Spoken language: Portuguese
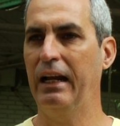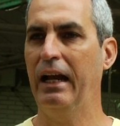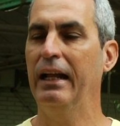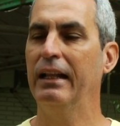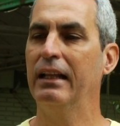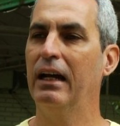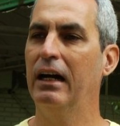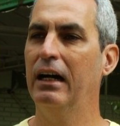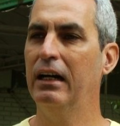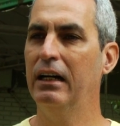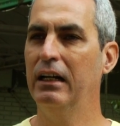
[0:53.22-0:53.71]

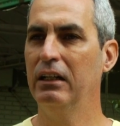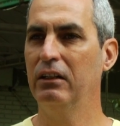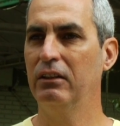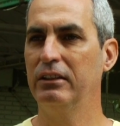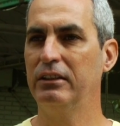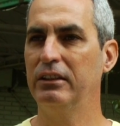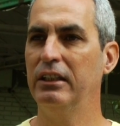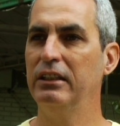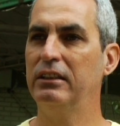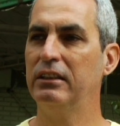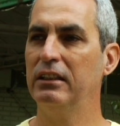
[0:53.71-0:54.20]
Cada ano a
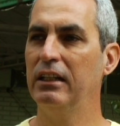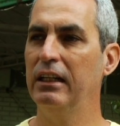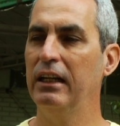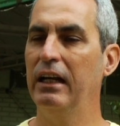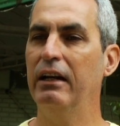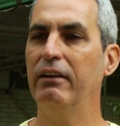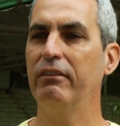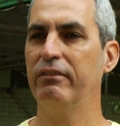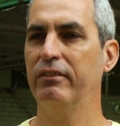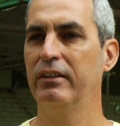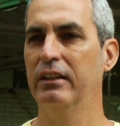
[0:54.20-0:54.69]
gente
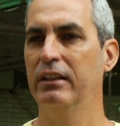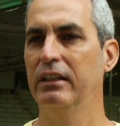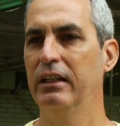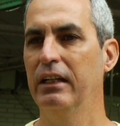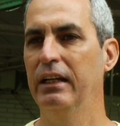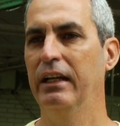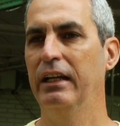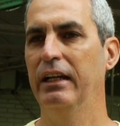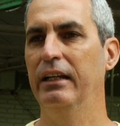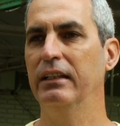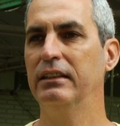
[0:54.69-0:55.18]
leva
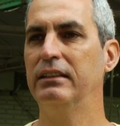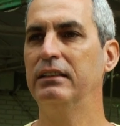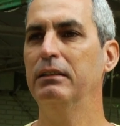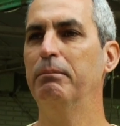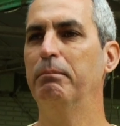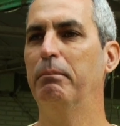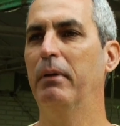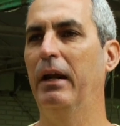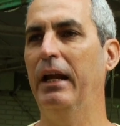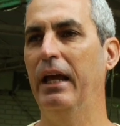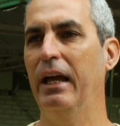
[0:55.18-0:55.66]
esse
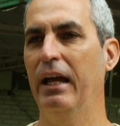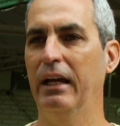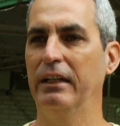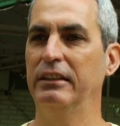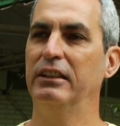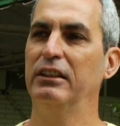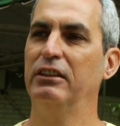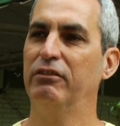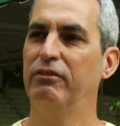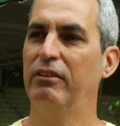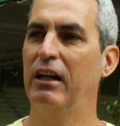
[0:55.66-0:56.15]
pré, a
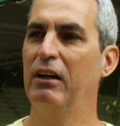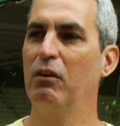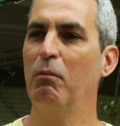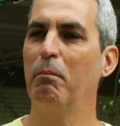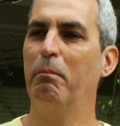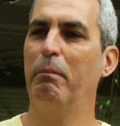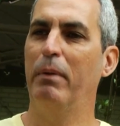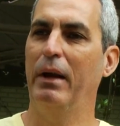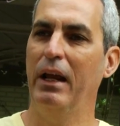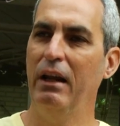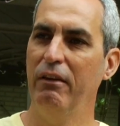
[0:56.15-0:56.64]
gente fala um
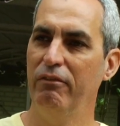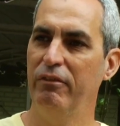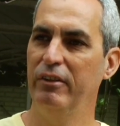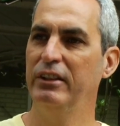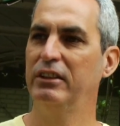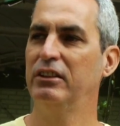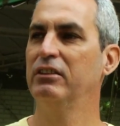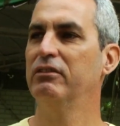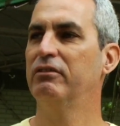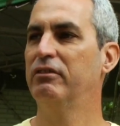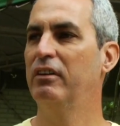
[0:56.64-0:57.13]

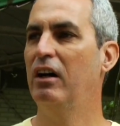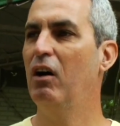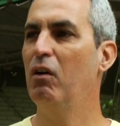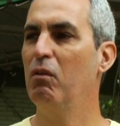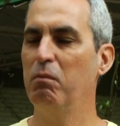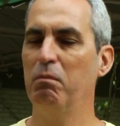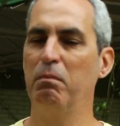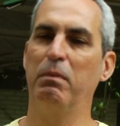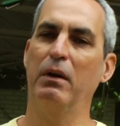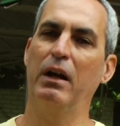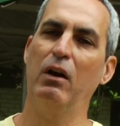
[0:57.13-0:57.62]

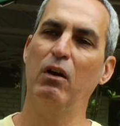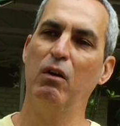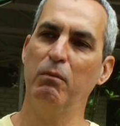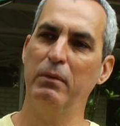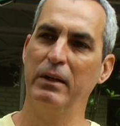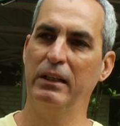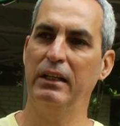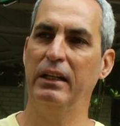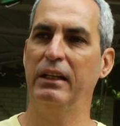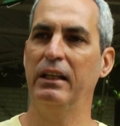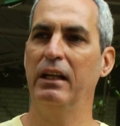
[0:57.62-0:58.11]
pré-festival para
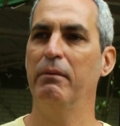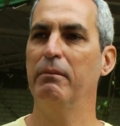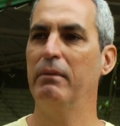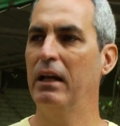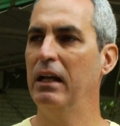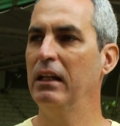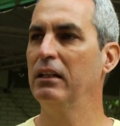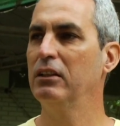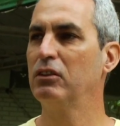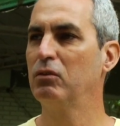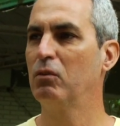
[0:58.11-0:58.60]
uma
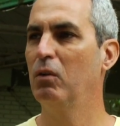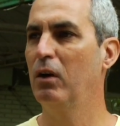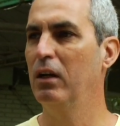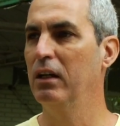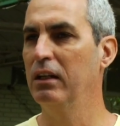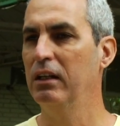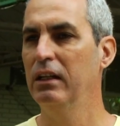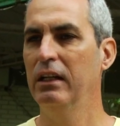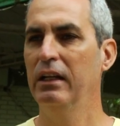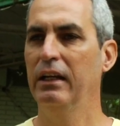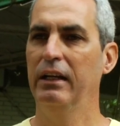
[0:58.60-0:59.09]
determinada
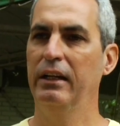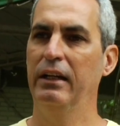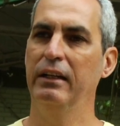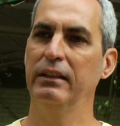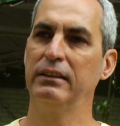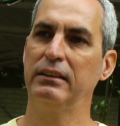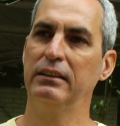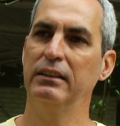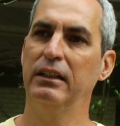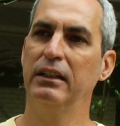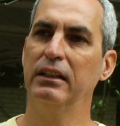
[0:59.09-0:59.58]
escola.
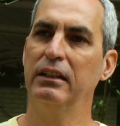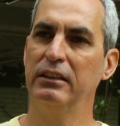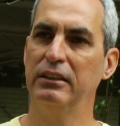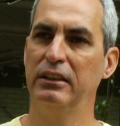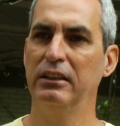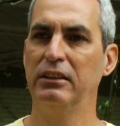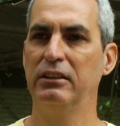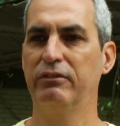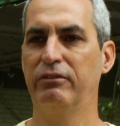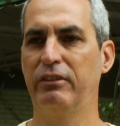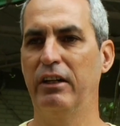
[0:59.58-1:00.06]
Esse ano a
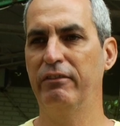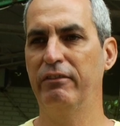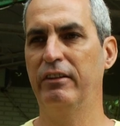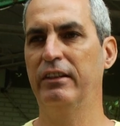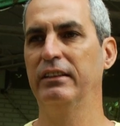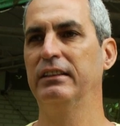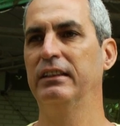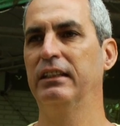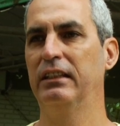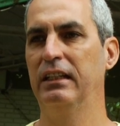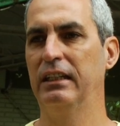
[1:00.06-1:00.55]
gente
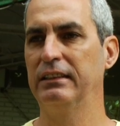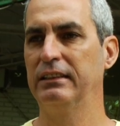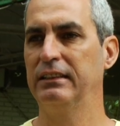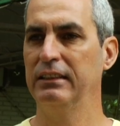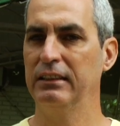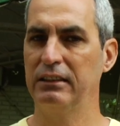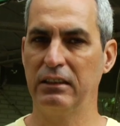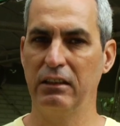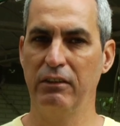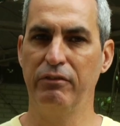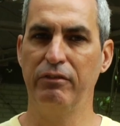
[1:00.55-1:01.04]
fazer na
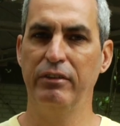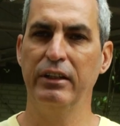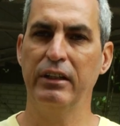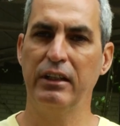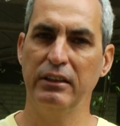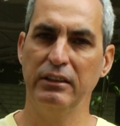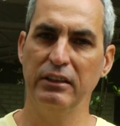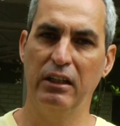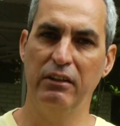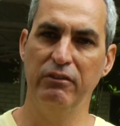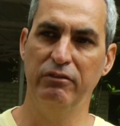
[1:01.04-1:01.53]

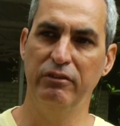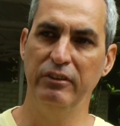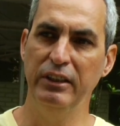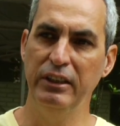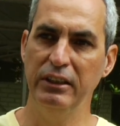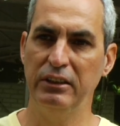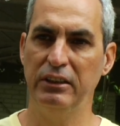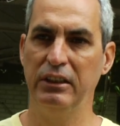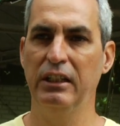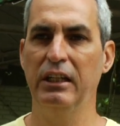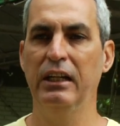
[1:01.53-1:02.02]
sexta-feira, dia
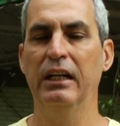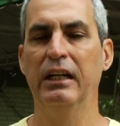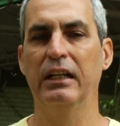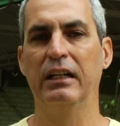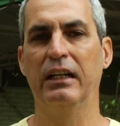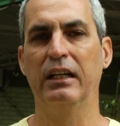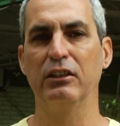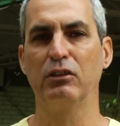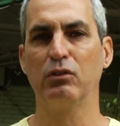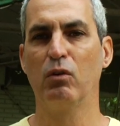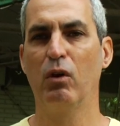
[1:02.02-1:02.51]
20,
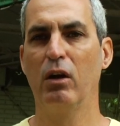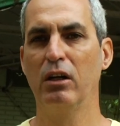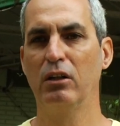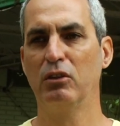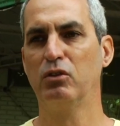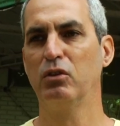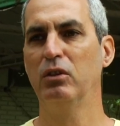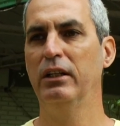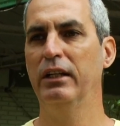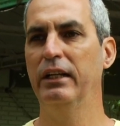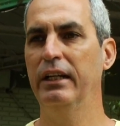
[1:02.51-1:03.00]
na escola
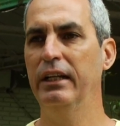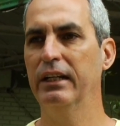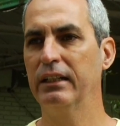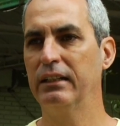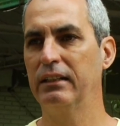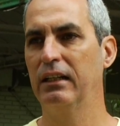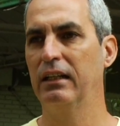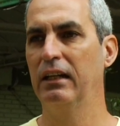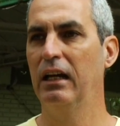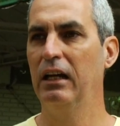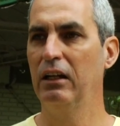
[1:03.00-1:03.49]

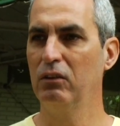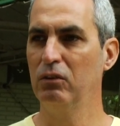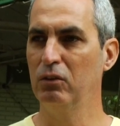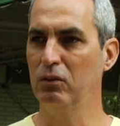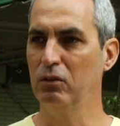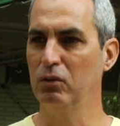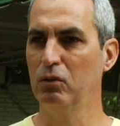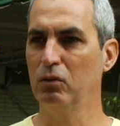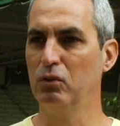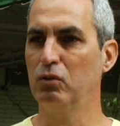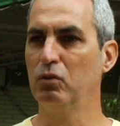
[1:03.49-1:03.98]
Julieta, lá
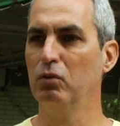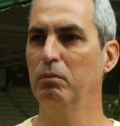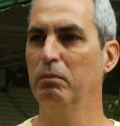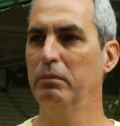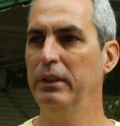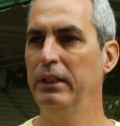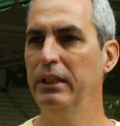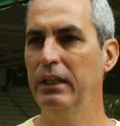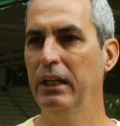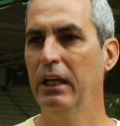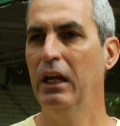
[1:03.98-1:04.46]
no, no
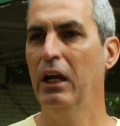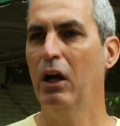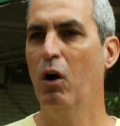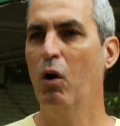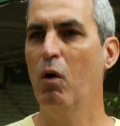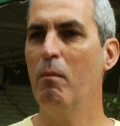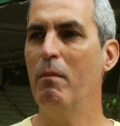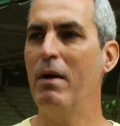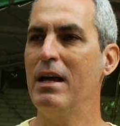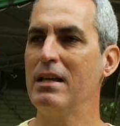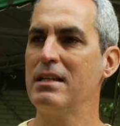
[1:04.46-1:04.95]
Zumbi,
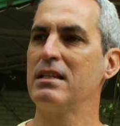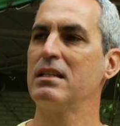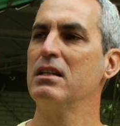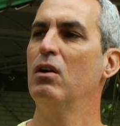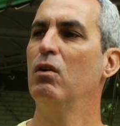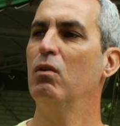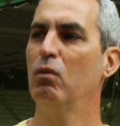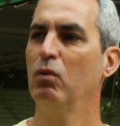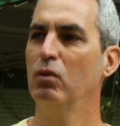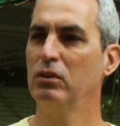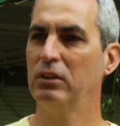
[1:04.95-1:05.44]
uma
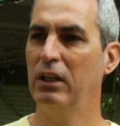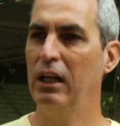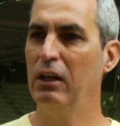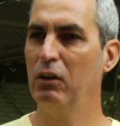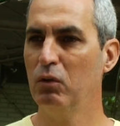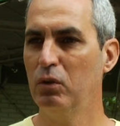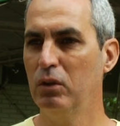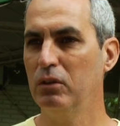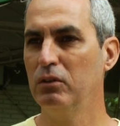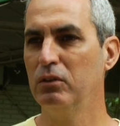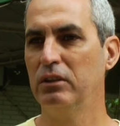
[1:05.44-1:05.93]
ação com os
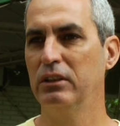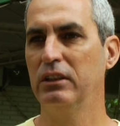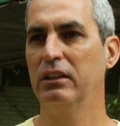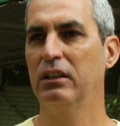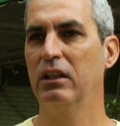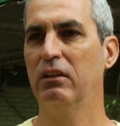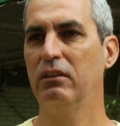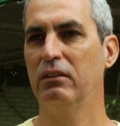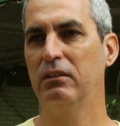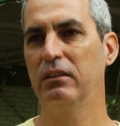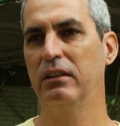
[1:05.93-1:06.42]
alunos.
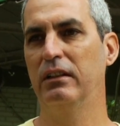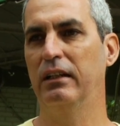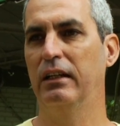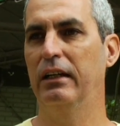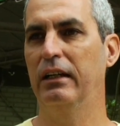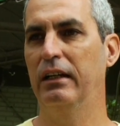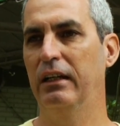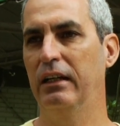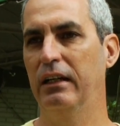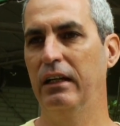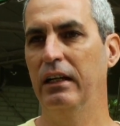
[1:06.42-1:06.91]
Então
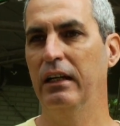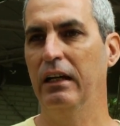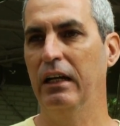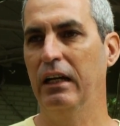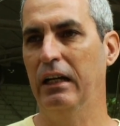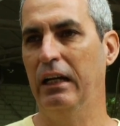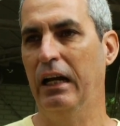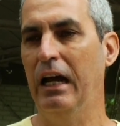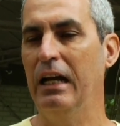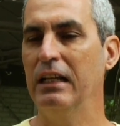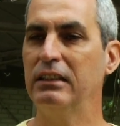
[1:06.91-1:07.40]
a,
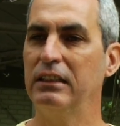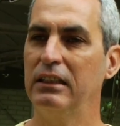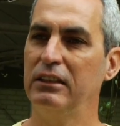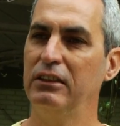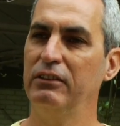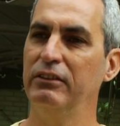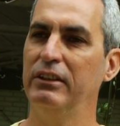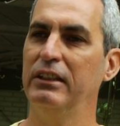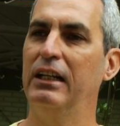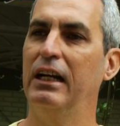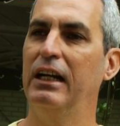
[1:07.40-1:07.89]
as
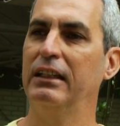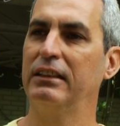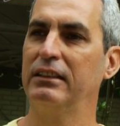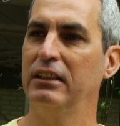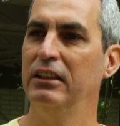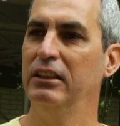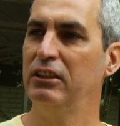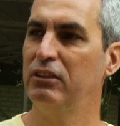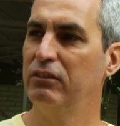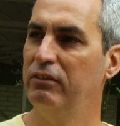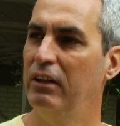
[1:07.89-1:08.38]
atividades
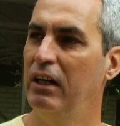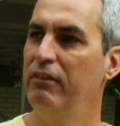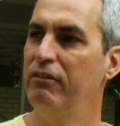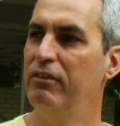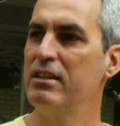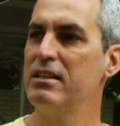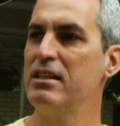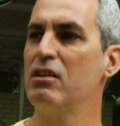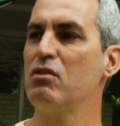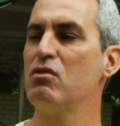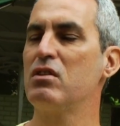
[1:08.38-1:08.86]
que a gente vai
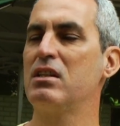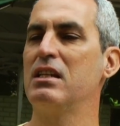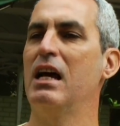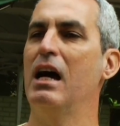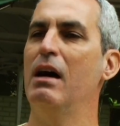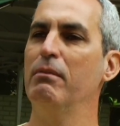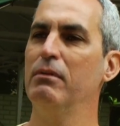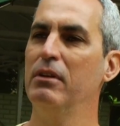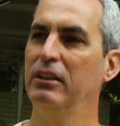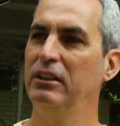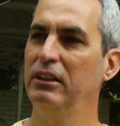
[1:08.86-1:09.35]
fazer no
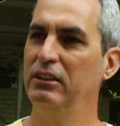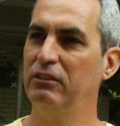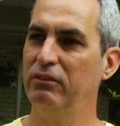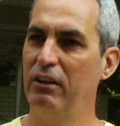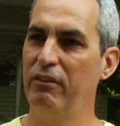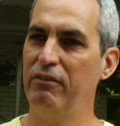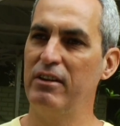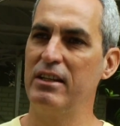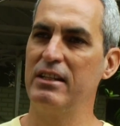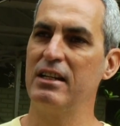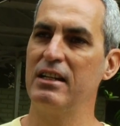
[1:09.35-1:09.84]
sábado, a gente
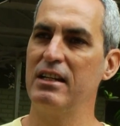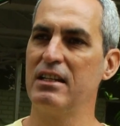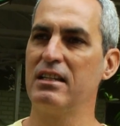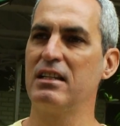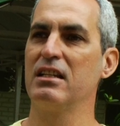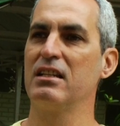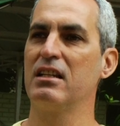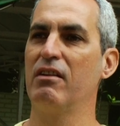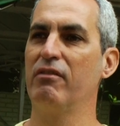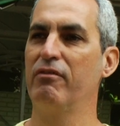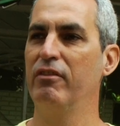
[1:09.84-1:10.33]
vai fazer na
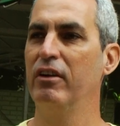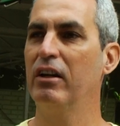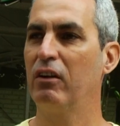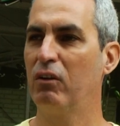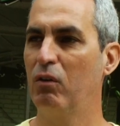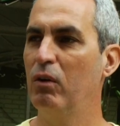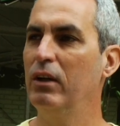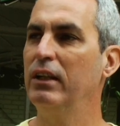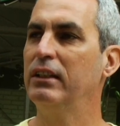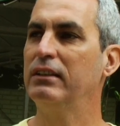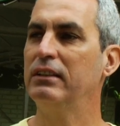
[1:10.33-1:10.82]

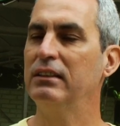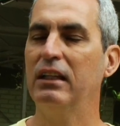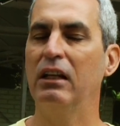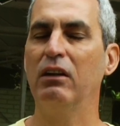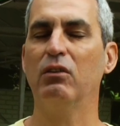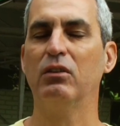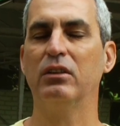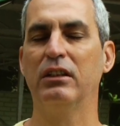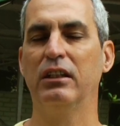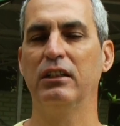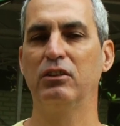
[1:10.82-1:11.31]
sexta-feira com esses
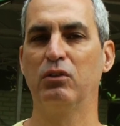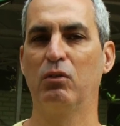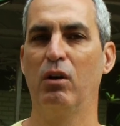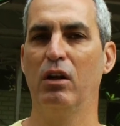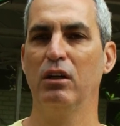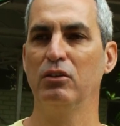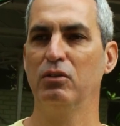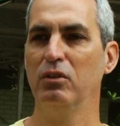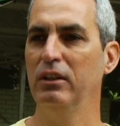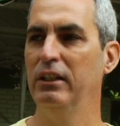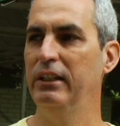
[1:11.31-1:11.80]
alunos da
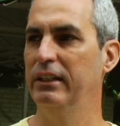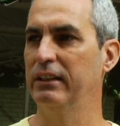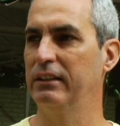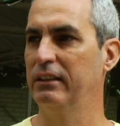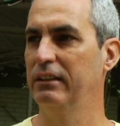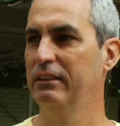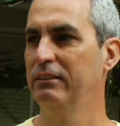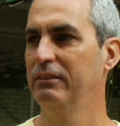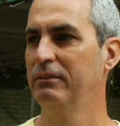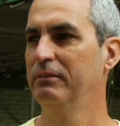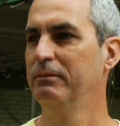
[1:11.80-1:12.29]
Escola
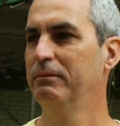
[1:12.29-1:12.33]
Julieta.